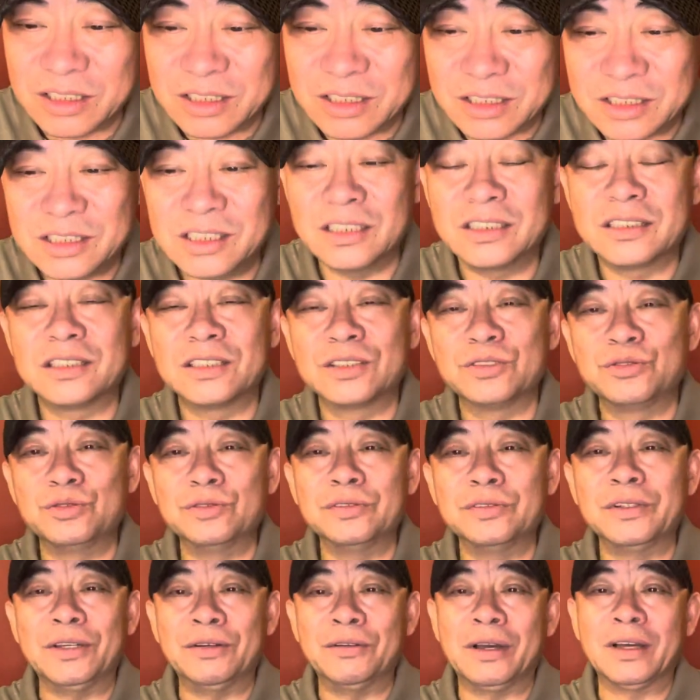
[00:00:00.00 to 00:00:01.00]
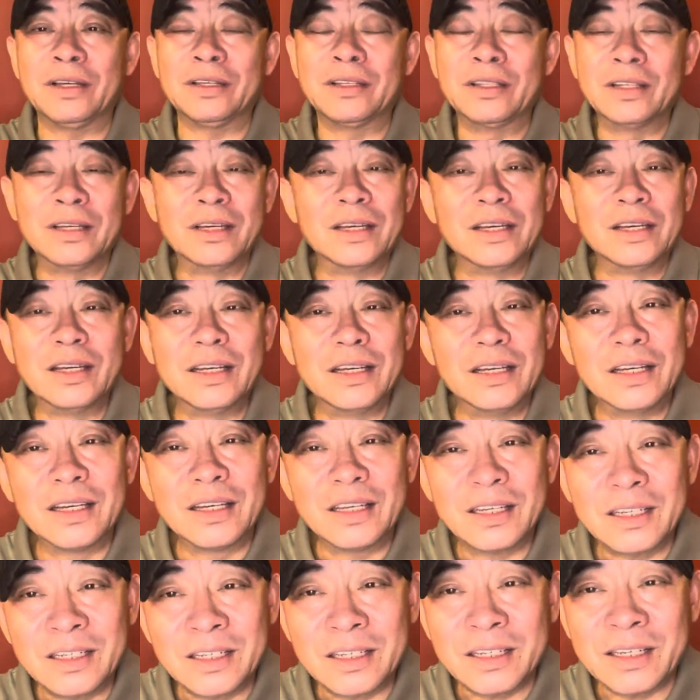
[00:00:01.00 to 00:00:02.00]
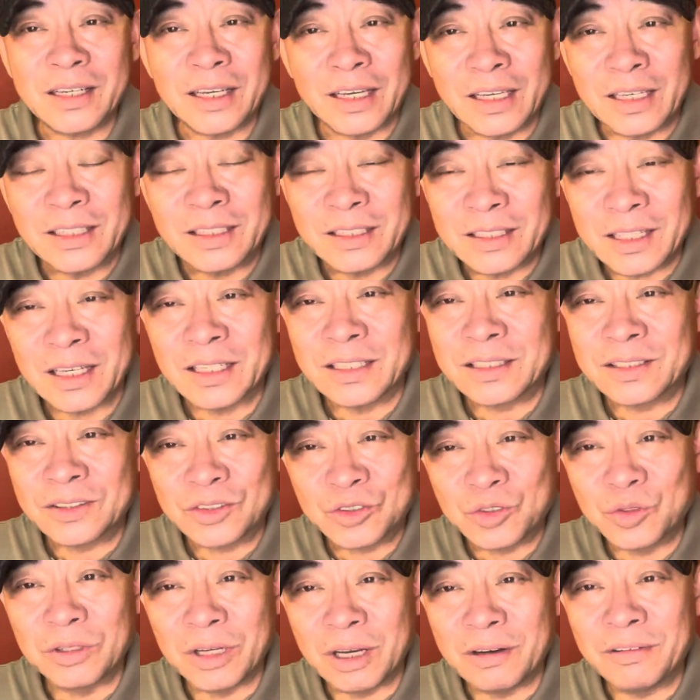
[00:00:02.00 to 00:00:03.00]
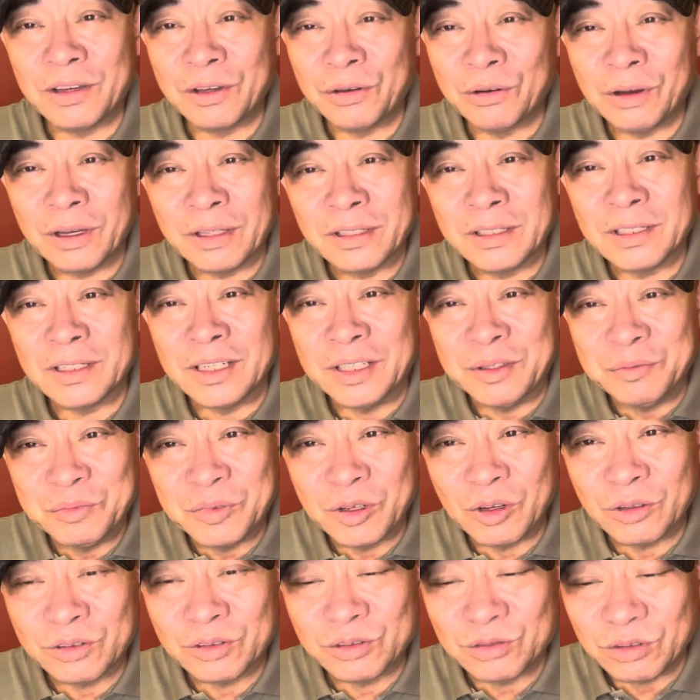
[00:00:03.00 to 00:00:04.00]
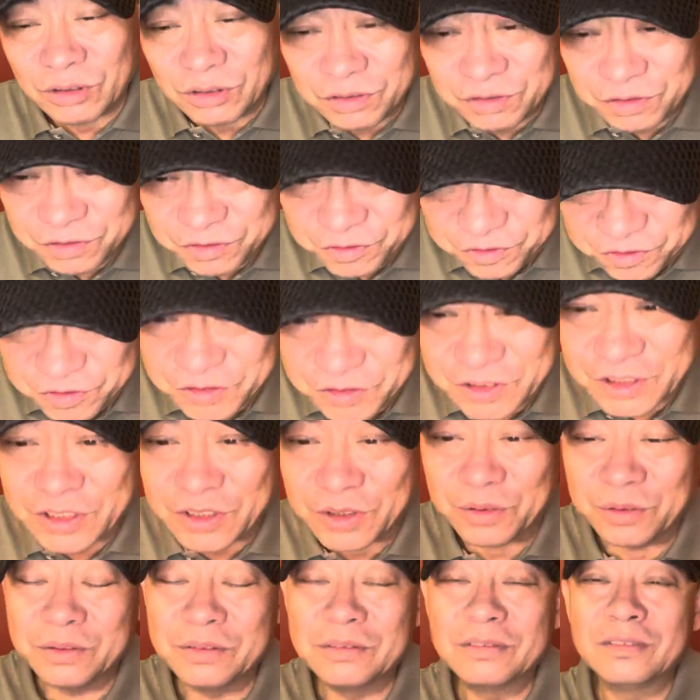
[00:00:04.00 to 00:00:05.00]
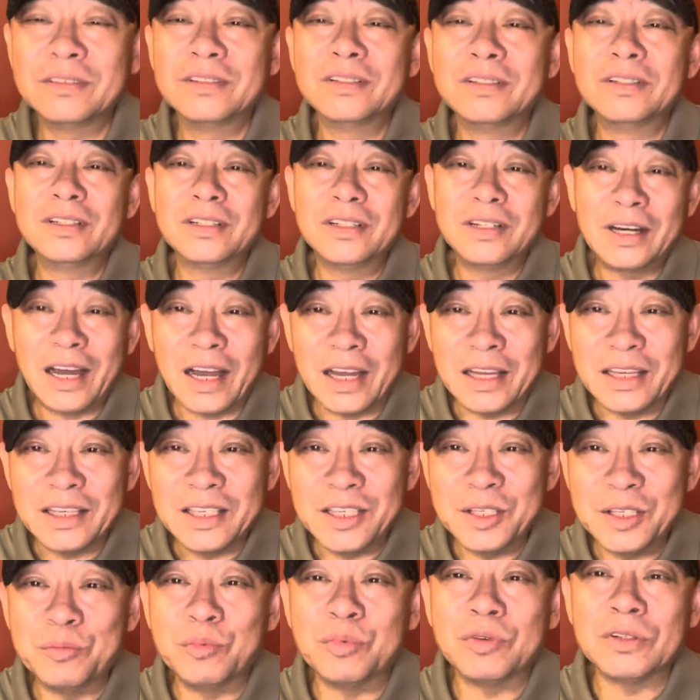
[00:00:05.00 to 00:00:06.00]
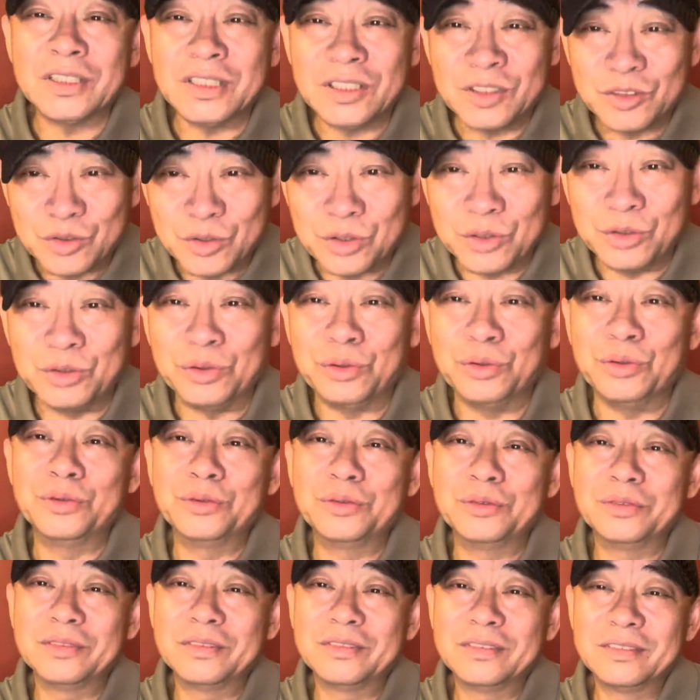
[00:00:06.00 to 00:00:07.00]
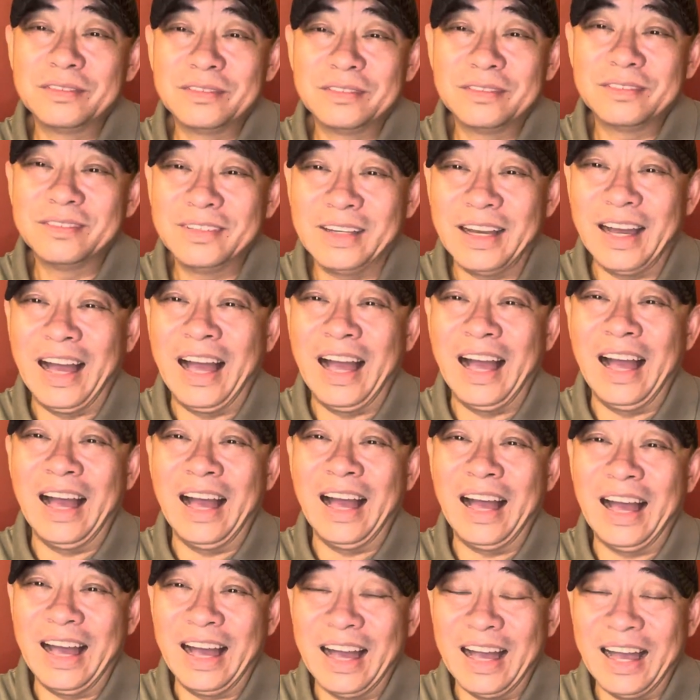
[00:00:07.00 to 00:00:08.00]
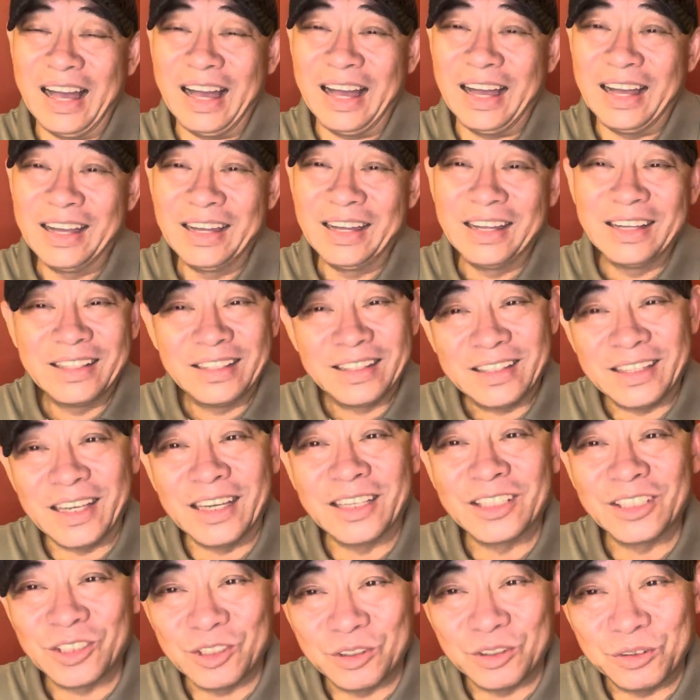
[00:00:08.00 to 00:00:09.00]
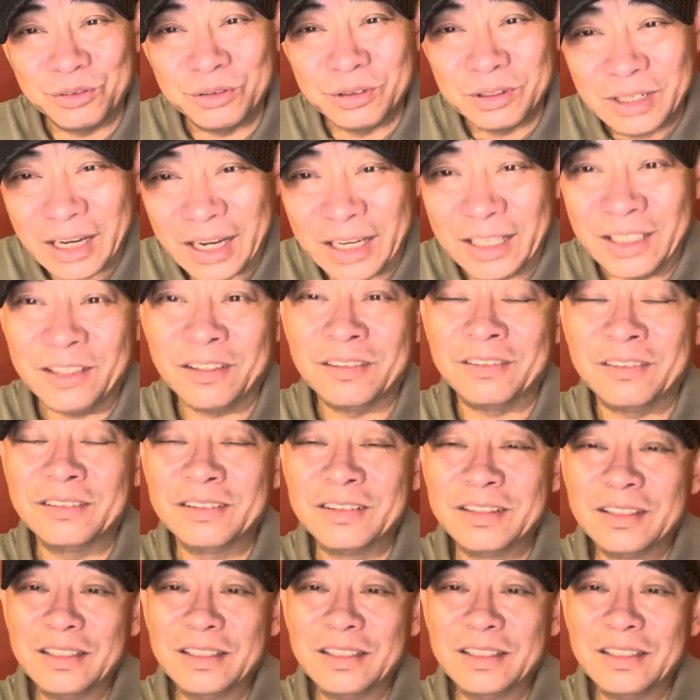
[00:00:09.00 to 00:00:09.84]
政治局委员给他中央委员的林彪做副手，还亦步亦趋，哈哈哈哈，点头哈腰。